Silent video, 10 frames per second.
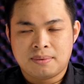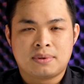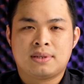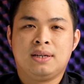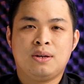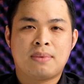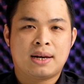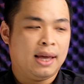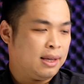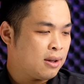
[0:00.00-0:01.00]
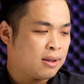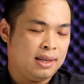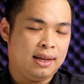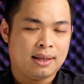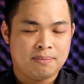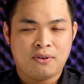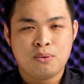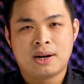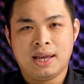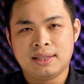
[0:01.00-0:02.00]
sử dụng màn hình nhìn
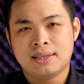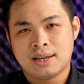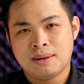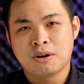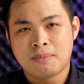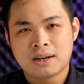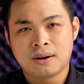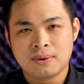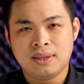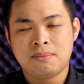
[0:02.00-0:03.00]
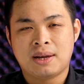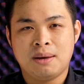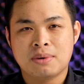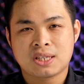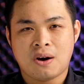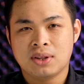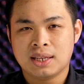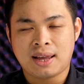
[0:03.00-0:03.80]
vô màn hình thì chắc là mỏi mắt rồi nhưng mà nếu mà so với tất